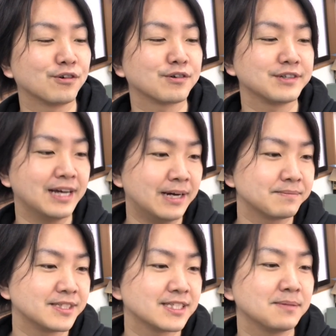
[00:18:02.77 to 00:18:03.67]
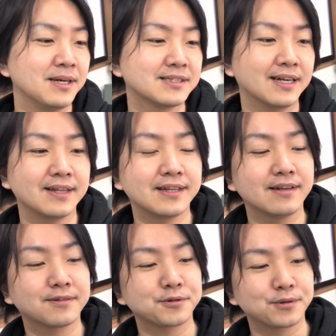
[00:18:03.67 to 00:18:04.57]
告や説明されて
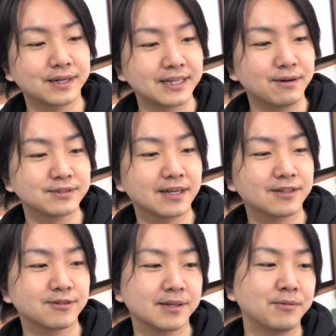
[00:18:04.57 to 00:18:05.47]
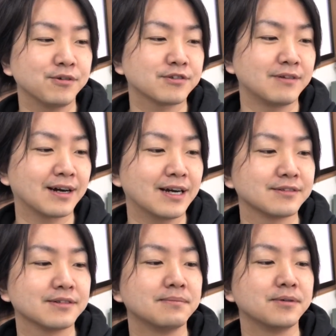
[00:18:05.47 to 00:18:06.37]
いることがなおさらとてもよくわか
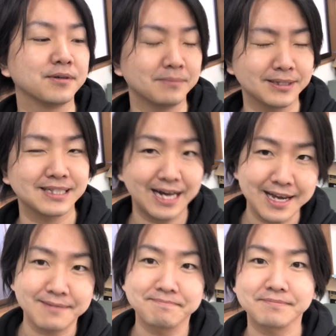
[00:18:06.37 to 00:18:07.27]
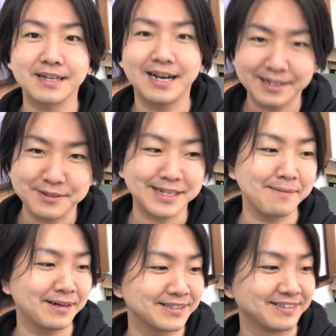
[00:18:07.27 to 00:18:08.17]
ると思います。はい。ありがとうござ
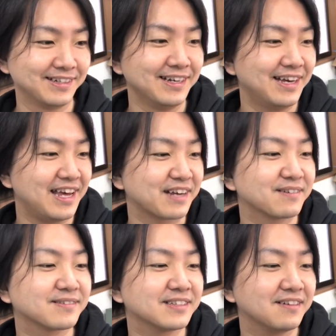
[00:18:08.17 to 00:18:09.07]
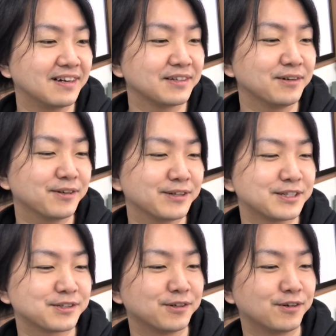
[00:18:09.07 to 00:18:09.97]
います。えー、ここではいろいろ
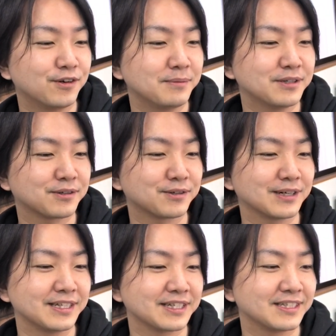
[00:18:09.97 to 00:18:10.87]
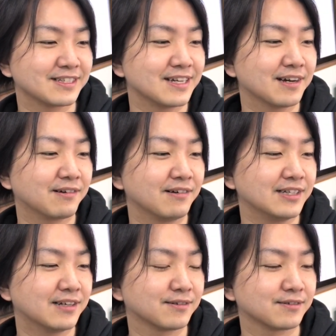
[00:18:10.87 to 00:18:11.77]
な情報を見ることができて参考
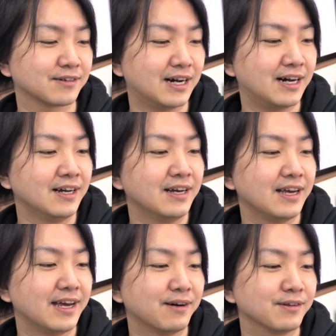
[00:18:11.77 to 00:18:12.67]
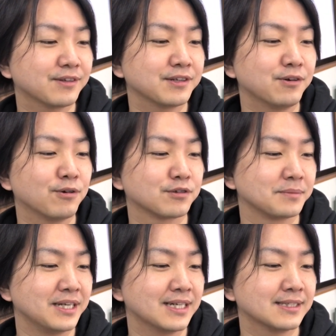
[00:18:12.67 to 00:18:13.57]
になることが、えー、本当に多く
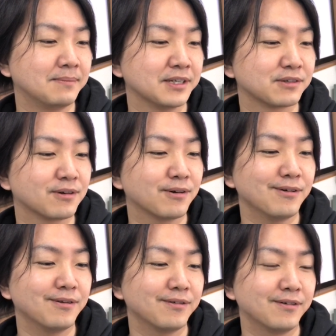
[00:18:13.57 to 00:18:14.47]
皆様に心